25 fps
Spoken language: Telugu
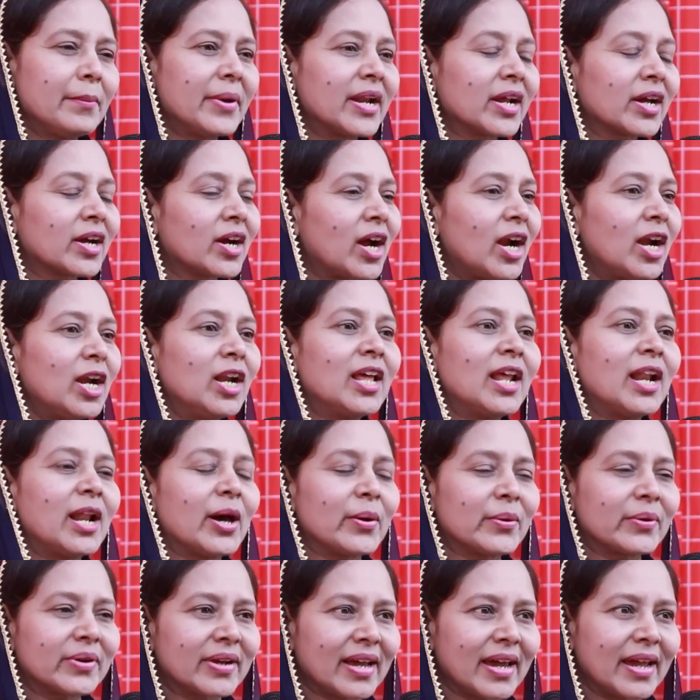మన కళ్ళు
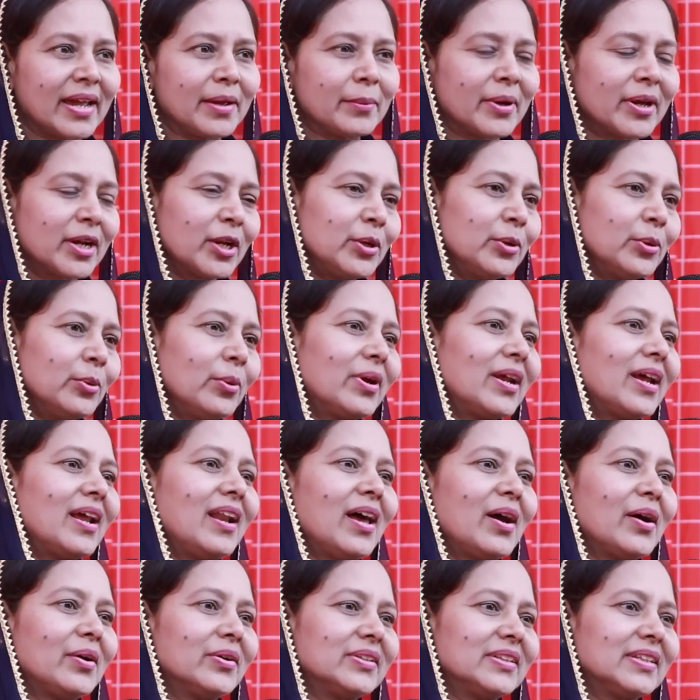ఎలా ఉన్నాయి మన నోరు
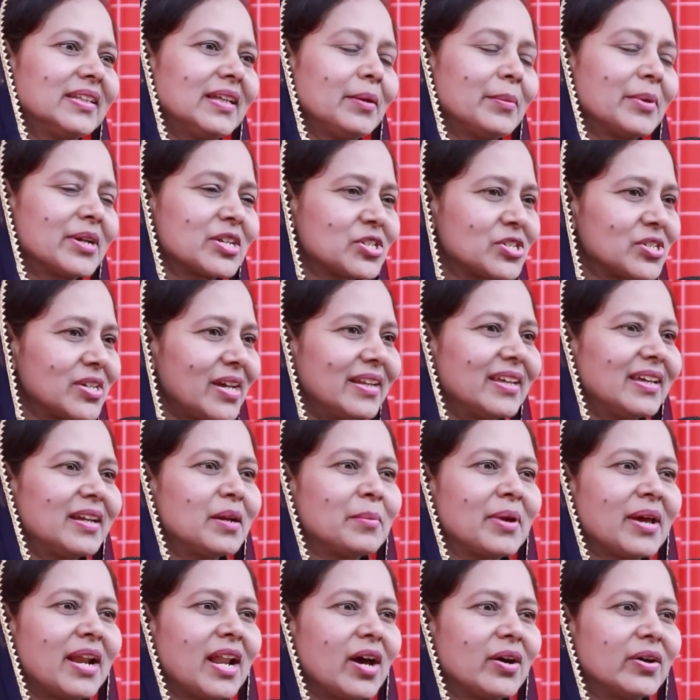ఎలా ఉంది మన
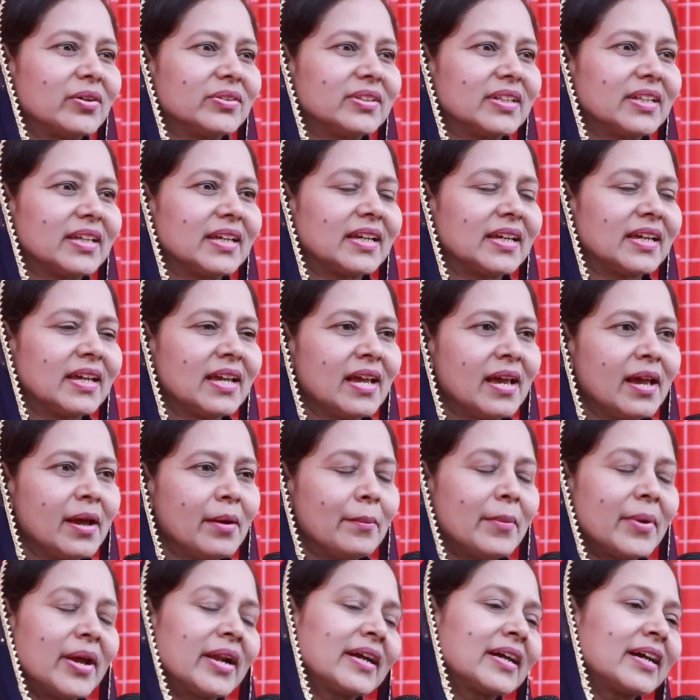శరీరం ఎలా ఉంది
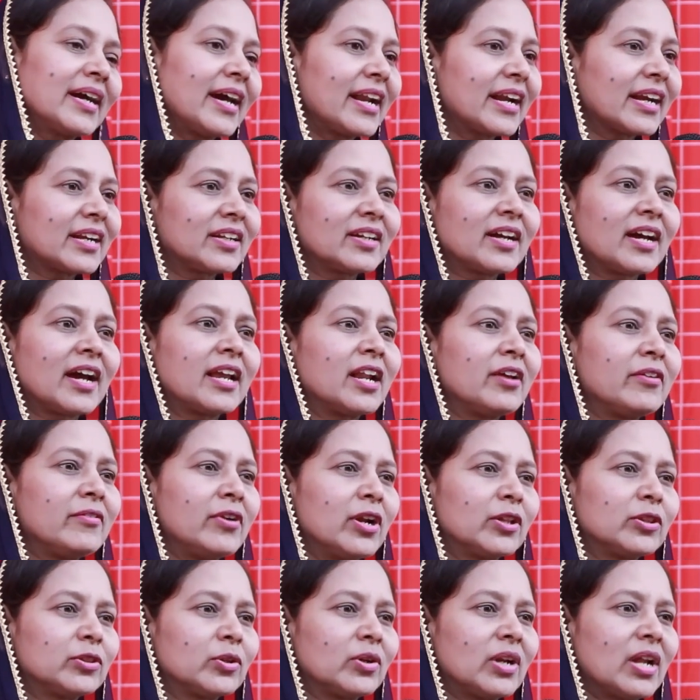మనం కరెక్ట్గానే
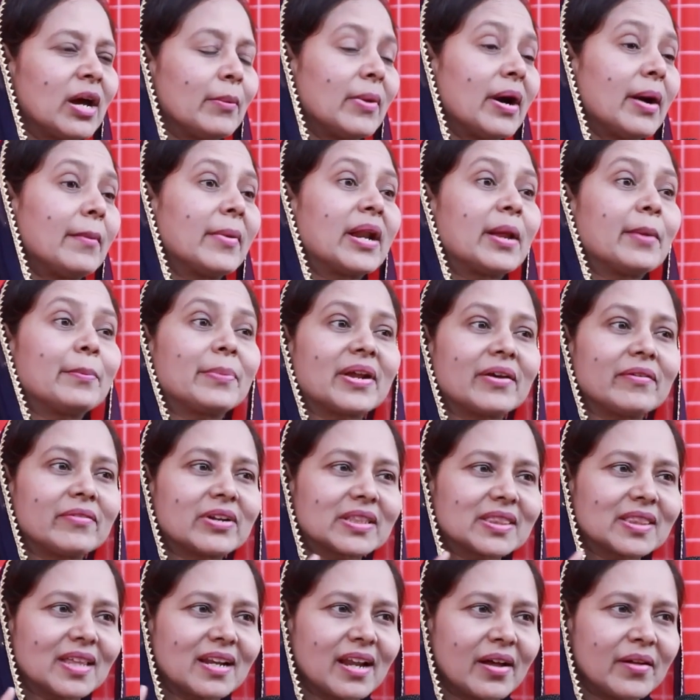వెళుతున్నామా మన
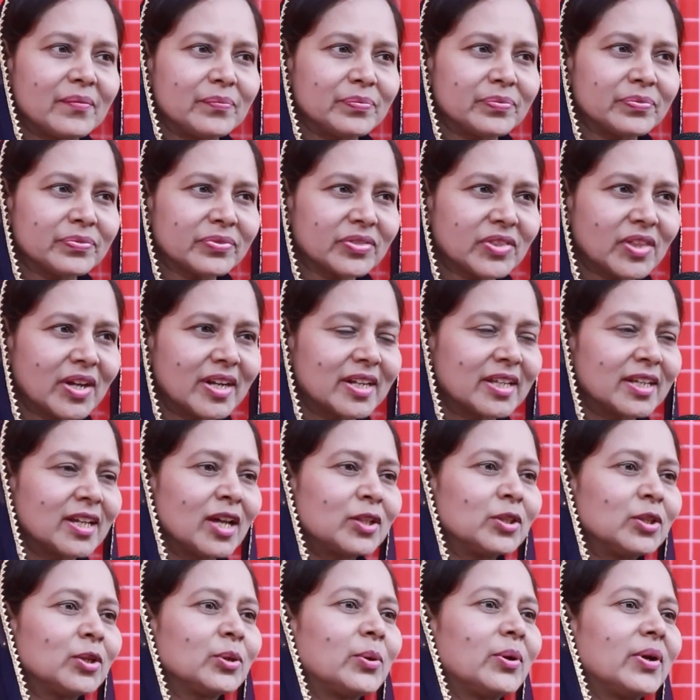ప్రవర్తన అంతటి
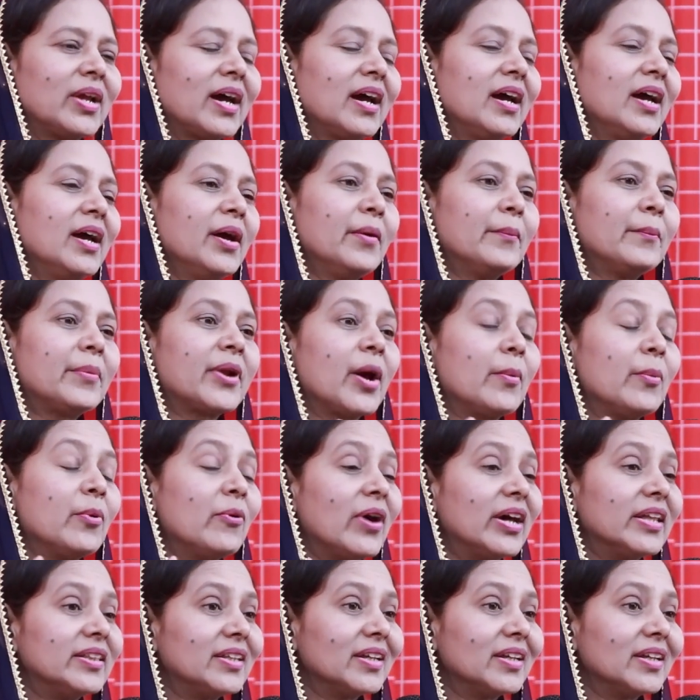అందు కూడా ప్రభు